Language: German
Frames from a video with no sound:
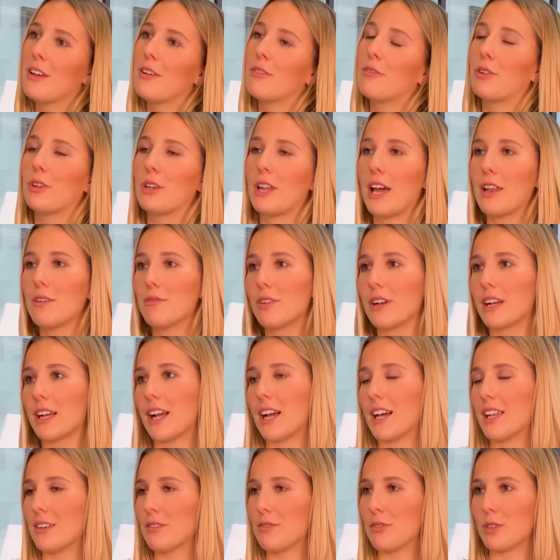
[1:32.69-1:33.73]
von Anfang
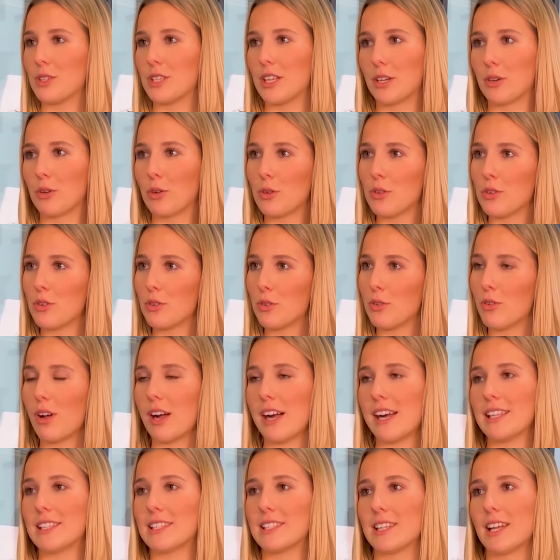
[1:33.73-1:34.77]
an, von der Gründung
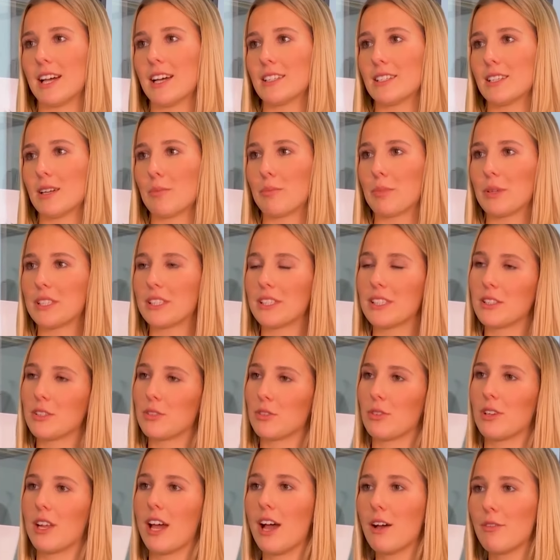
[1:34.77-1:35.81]
als Startup bis hin
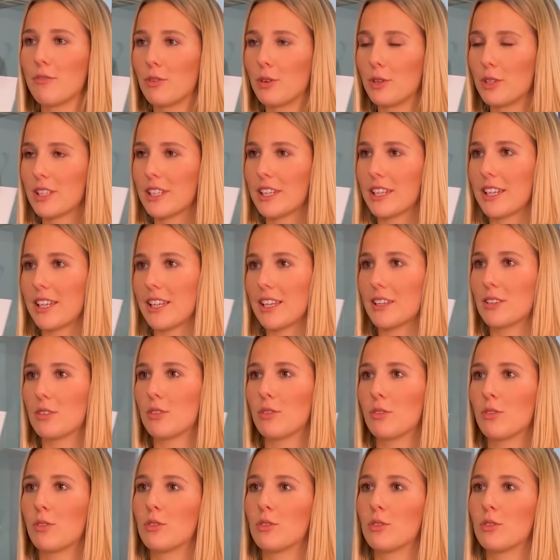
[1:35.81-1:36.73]
zur Nachfolgeregelung